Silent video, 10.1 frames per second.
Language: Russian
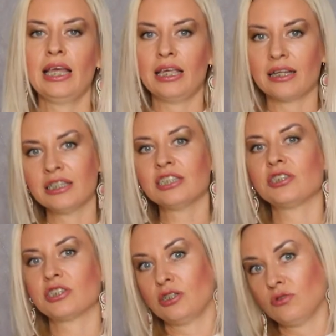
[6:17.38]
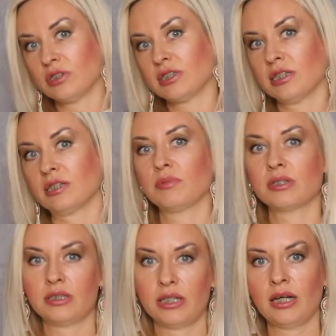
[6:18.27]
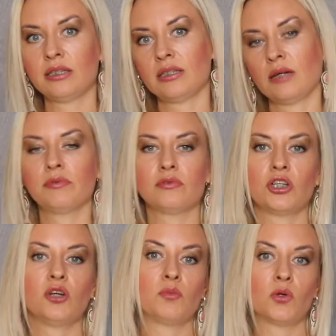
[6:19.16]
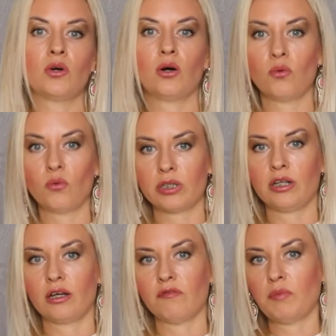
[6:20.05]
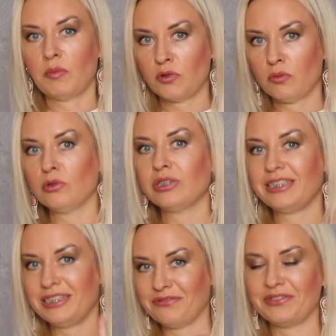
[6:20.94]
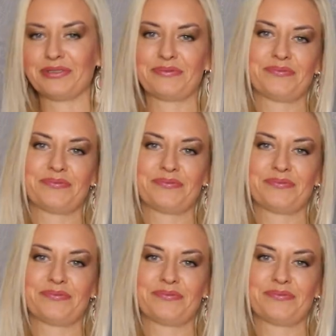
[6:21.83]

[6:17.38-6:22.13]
И, конечно же, люди за это благодарят, и я получаю много откликов. Попробуйте и вы.